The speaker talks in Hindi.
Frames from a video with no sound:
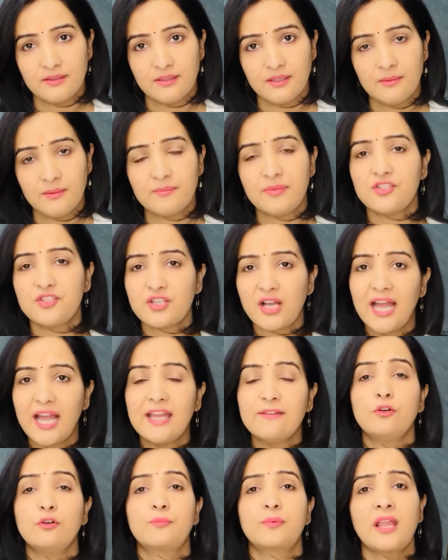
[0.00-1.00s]
फिर चाहे
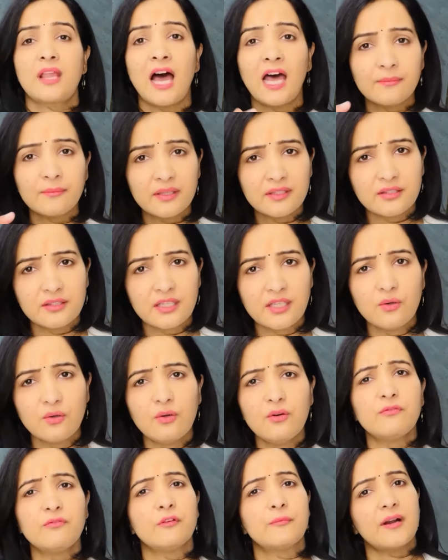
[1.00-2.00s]
वो प्रधानमंत्री
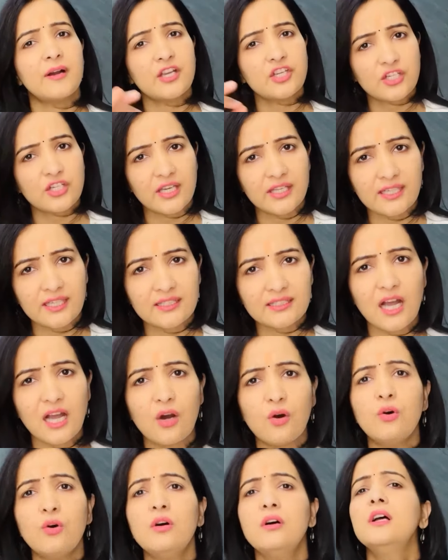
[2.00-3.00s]
हो विपक्ष के नेता
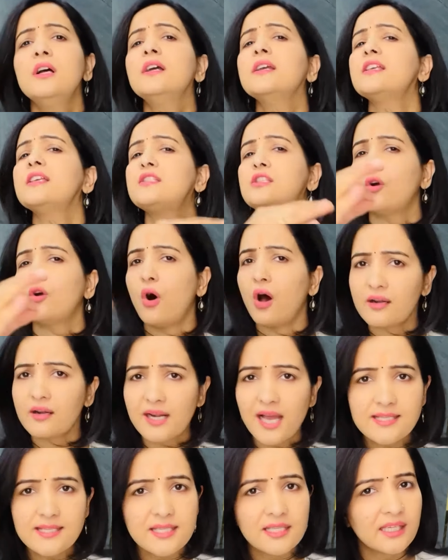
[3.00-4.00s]
हो किसी और
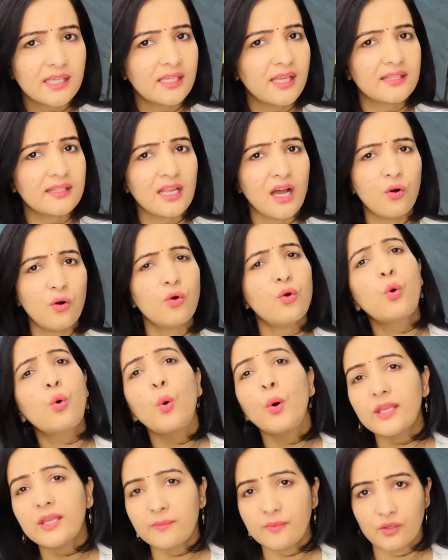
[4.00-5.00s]
राज्य के नेता हो
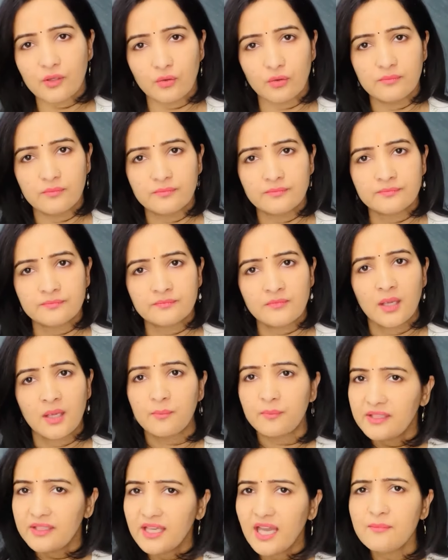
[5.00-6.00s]
कोई भी हो
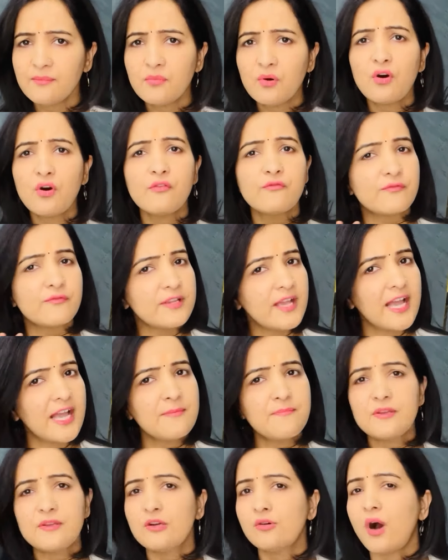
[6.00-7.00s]
पीएम हो
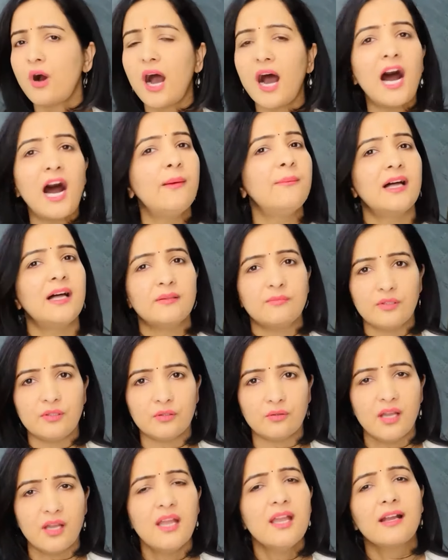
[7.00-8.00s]
वीआईपी हो आम आदमी
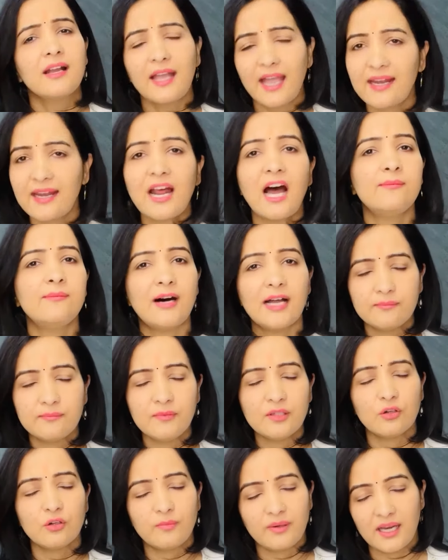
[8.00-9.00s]
हो खैर आम
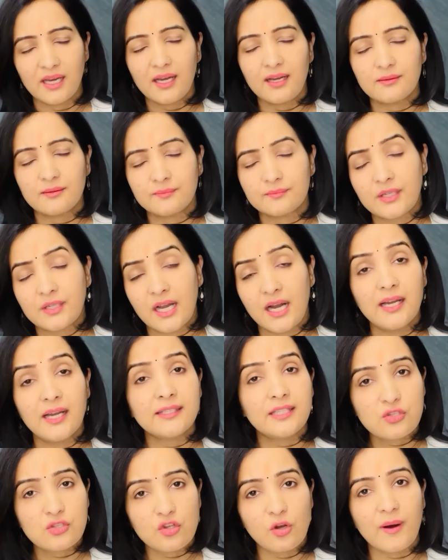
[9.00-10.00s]
आदमी को भला कहाँ
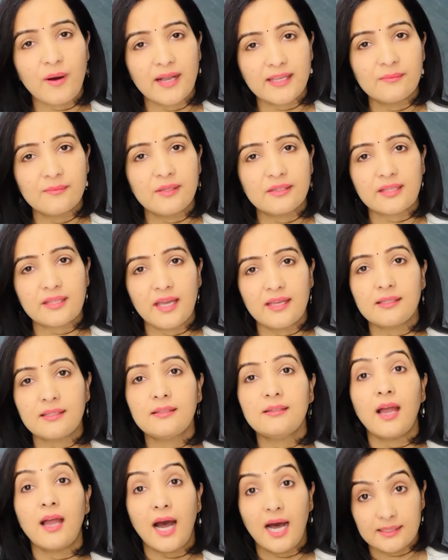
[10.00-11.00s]
ये सौभाग्य मिलता है
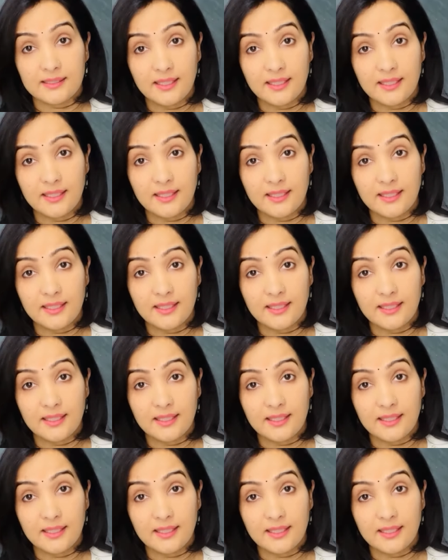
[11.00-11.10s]
कि आधे